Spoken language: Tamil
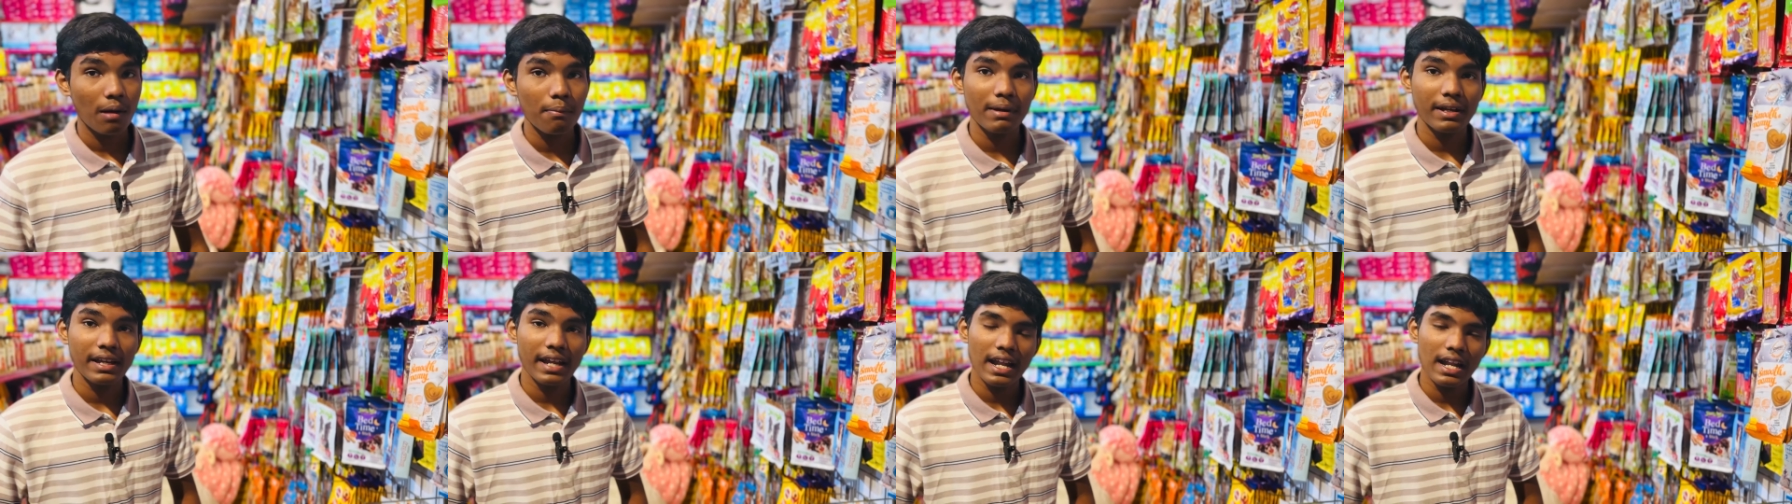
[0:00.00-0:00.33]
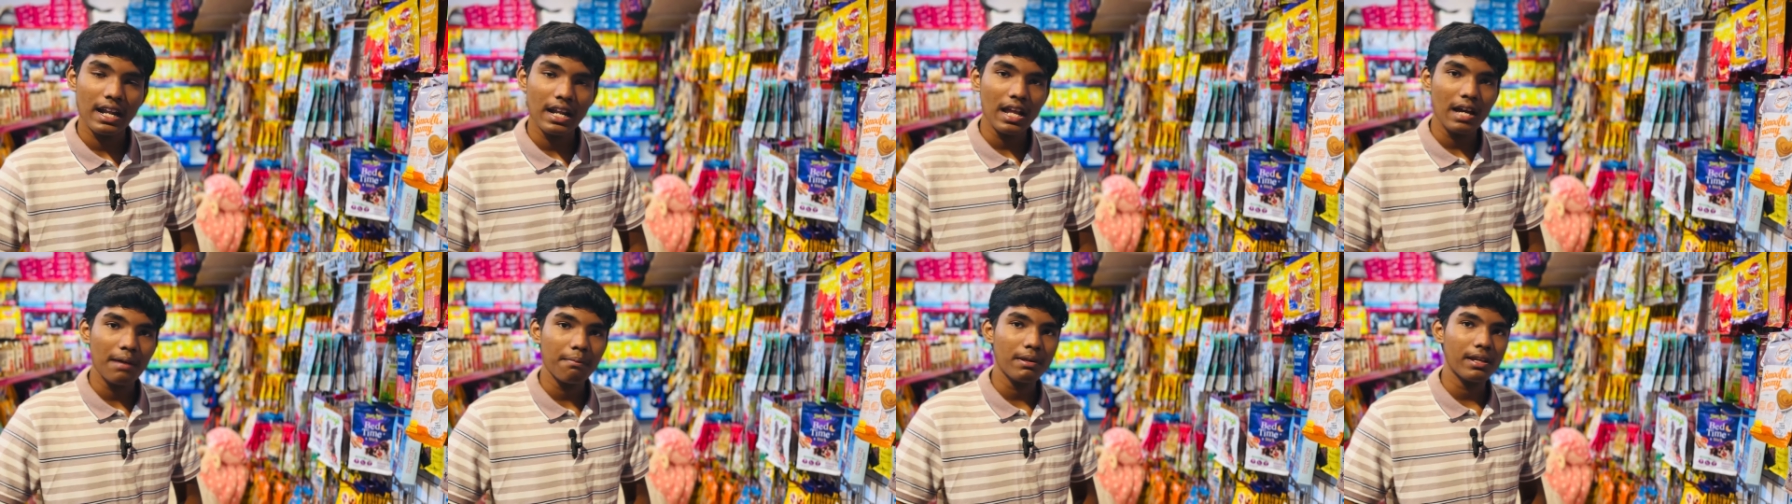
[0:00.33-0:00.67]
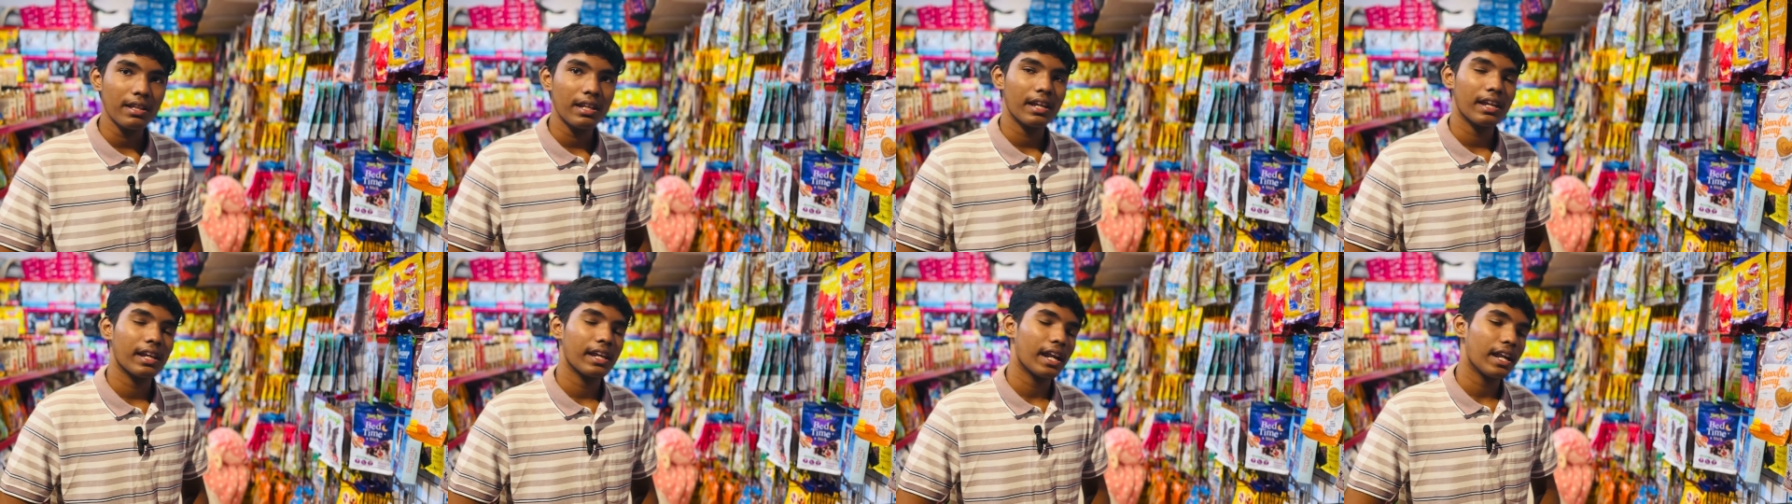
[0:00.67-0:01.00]
ஆமா எல்லாமே
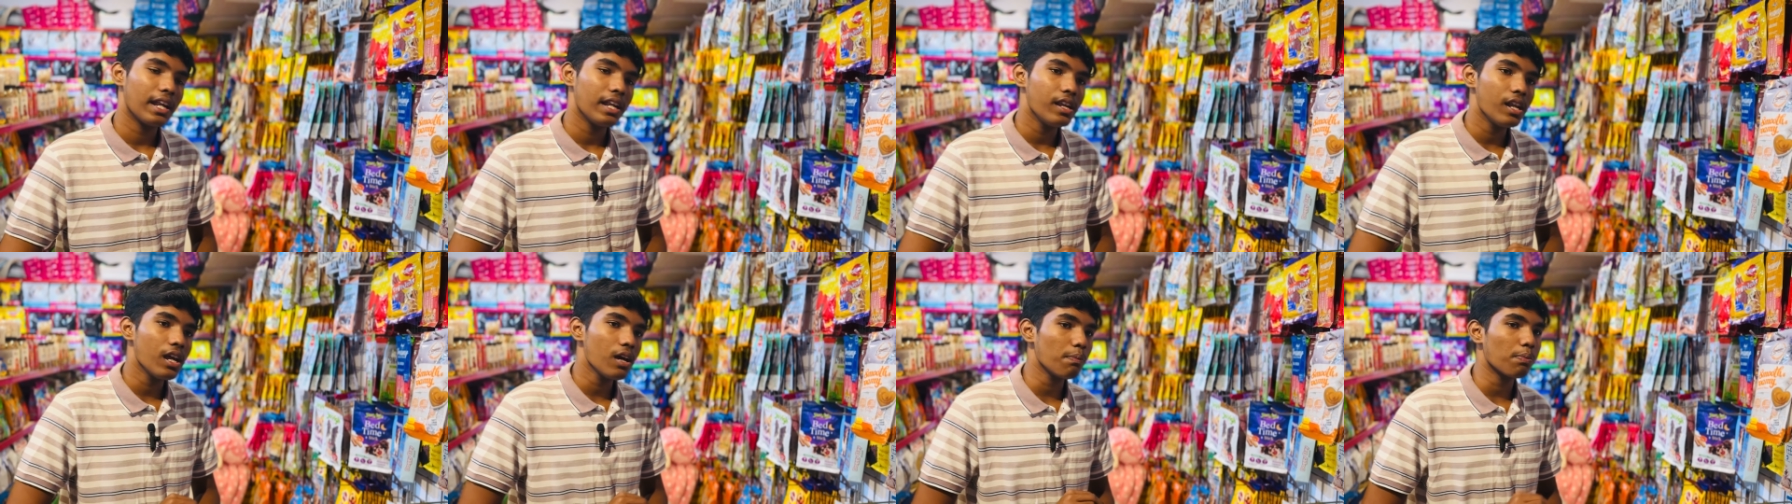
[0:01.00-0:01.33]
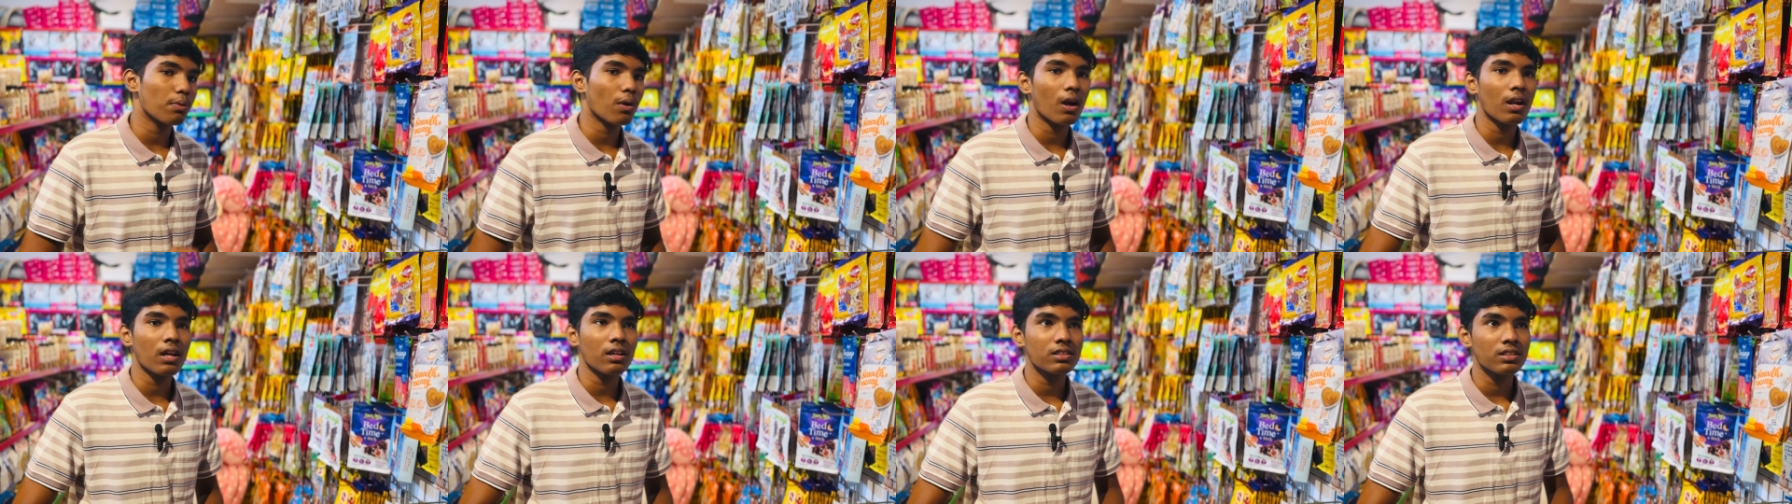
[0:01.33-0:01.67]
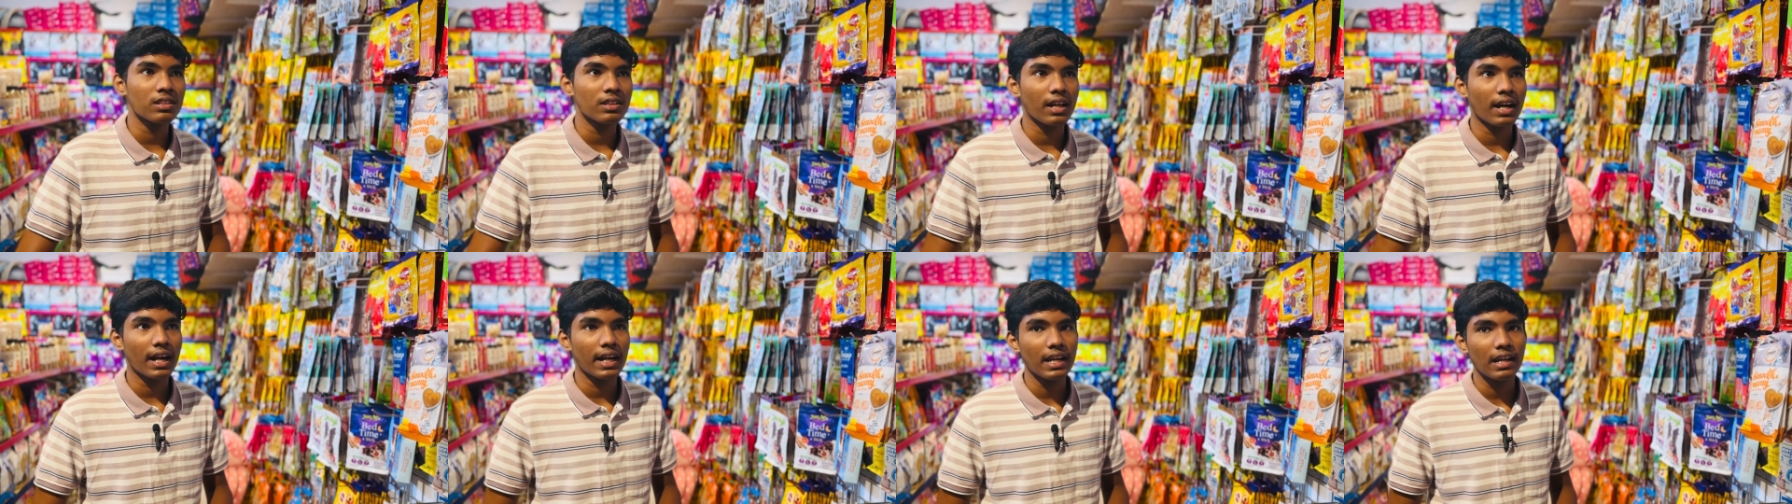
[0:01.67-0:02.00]
நீங்க என்ன ப்ராடக்ட்ஸ்
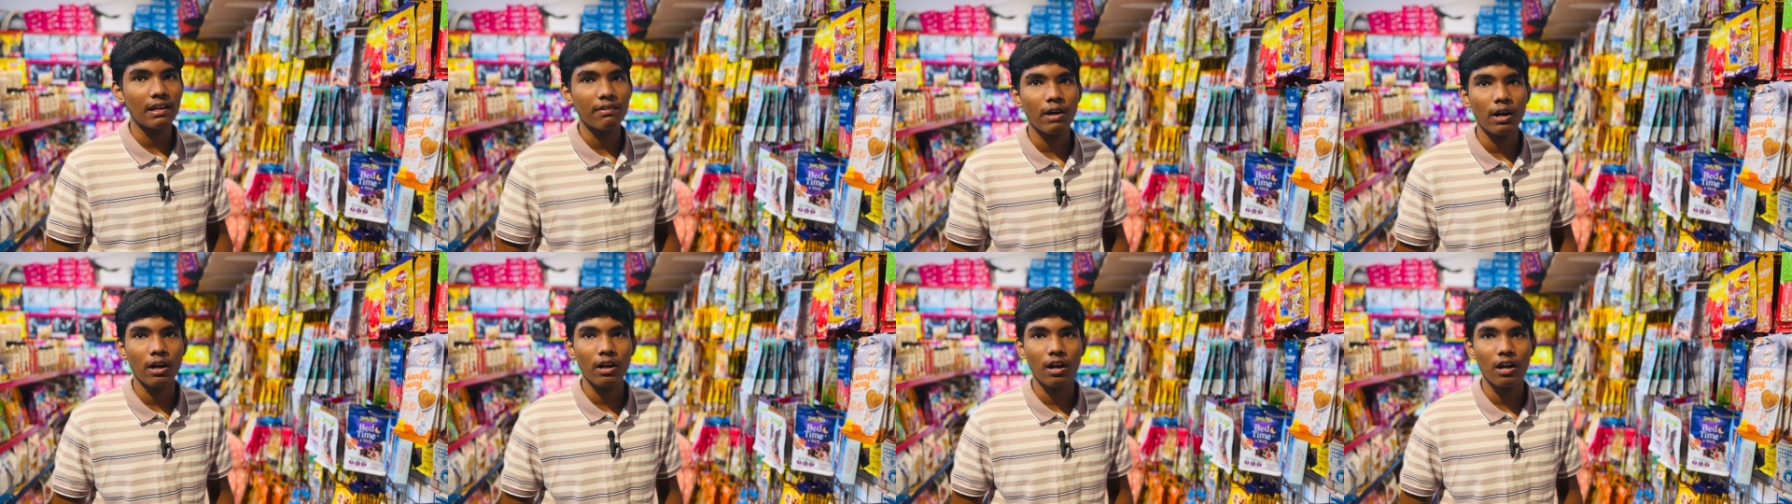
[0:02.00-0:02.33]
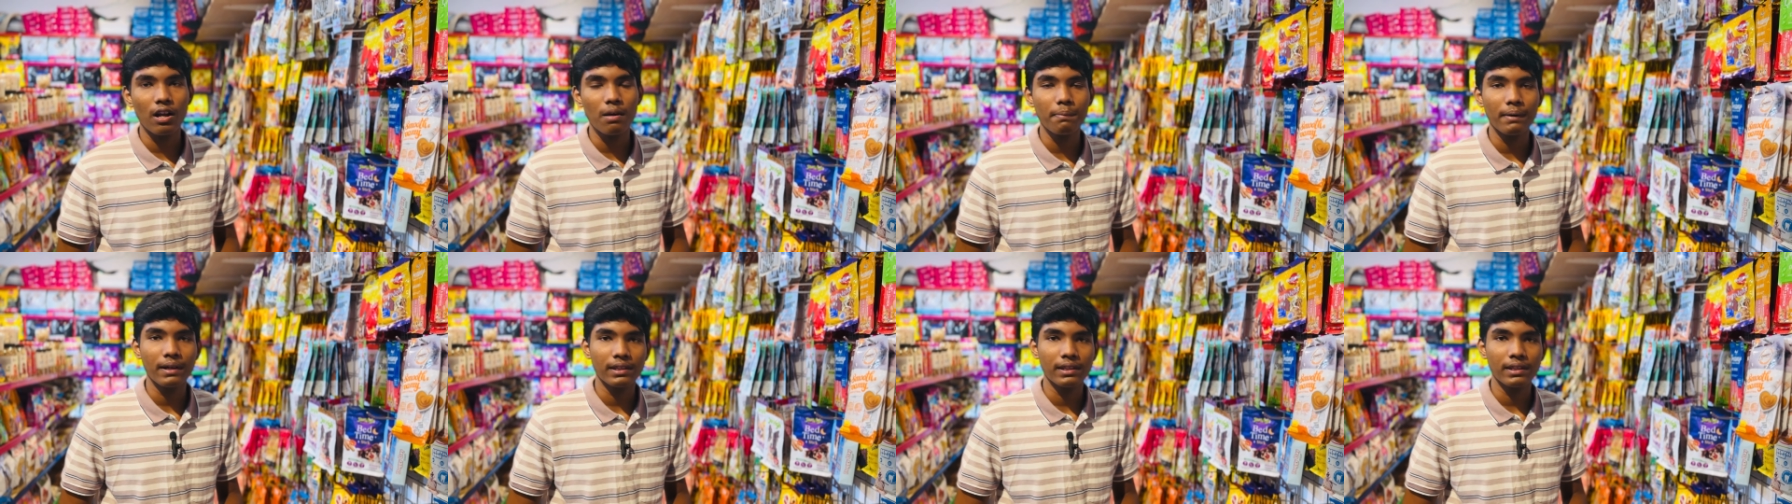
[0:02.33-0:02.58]
இந்த கடையில வாங்கலாம்னு